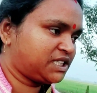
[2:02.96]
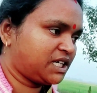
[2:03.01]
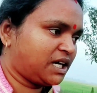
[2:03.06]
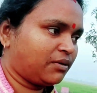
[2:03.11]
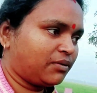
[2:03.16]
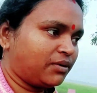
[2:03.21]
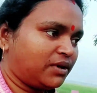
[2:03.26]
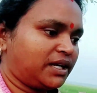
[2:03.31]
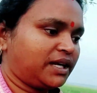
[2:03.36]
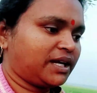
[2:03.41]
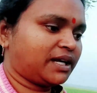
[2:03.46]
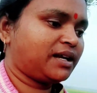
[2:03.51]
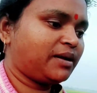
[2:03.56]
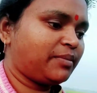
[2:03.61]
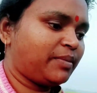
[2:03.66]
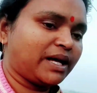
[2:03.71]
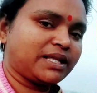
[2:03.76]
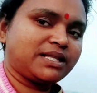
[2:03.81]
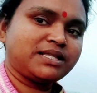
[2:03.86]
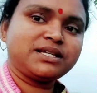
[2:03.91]
ছাগলের একটা
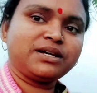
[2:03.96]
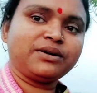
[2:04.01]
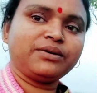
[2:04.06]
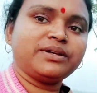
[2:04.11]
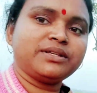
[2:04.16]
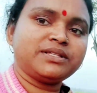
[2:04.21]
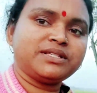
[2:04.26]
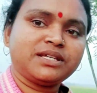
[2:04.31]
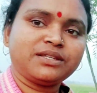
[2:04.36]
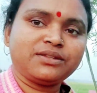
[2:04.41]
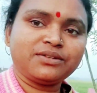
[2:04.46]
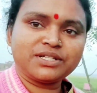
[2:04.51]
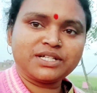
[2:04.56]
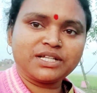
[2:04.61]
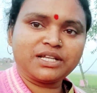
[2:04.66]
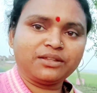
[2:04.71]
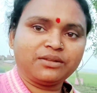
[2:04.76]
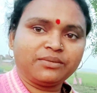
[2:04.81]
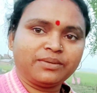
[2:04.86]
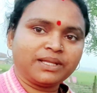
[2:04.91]
বাচ্চা হয়েছে তো
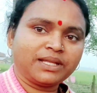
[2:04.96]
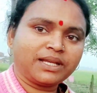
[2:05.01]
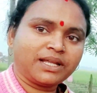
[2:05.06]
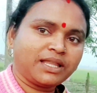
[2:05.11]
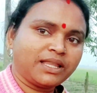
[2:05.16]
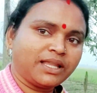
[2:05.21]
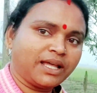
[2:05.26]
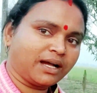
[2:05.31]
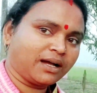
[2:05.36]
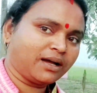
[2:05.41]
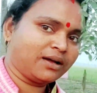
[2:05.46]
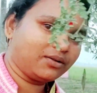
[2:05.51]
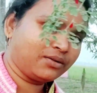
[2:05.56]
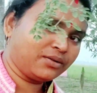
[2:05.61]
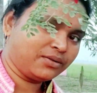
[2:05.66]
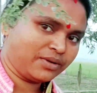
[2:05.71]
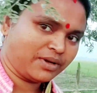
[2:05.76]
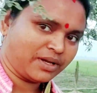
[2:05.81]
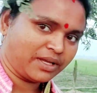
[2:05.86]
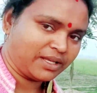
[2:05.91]
সেটা তোমাদেরকে
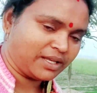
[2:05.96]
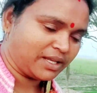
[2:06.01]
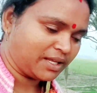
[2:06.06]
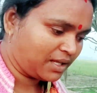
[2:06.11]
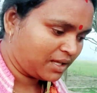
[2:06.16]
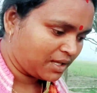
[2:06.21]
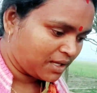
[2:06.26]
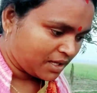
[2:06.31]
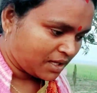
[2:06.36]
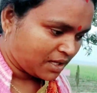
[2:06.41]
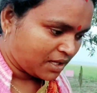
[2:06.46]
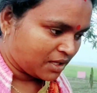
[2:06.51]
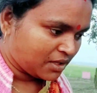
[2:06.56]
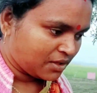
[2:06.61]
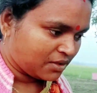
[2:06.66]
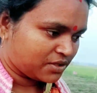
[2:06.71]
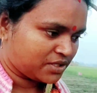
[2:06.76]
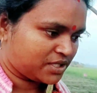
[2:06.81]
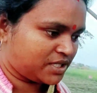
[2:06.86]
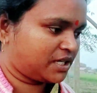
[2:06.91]
দেখানোও হয়নি
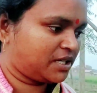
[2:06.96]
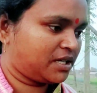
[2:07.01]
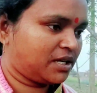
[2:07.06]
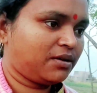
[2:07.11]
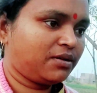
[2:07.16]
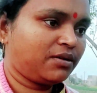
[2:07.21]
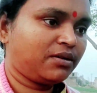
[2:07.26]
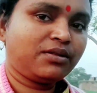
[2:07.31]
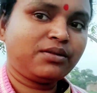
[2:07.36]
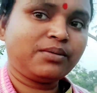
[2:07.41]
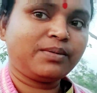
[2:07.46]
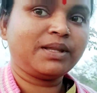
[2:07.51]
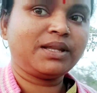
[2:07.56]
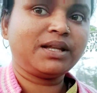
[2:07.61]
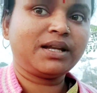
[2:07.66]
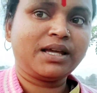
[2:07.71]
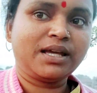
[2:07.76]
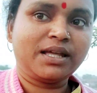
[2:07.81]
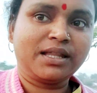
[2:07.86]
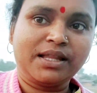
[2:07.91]
তো সেটাও
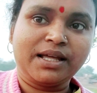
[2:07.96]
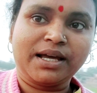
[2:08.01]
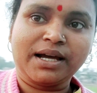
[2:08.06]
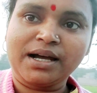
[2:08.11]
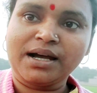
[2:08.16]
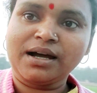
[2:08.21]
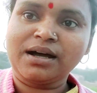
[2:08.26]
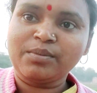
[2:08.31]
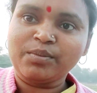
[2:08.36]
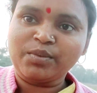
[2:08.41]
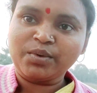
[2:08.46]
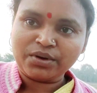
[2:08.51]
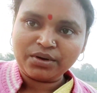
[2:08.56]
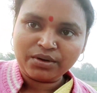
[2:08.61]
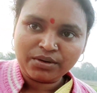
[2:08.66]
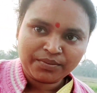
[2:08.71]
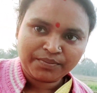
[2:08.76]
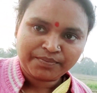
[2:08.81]
তোমাদেরকে দেখাবো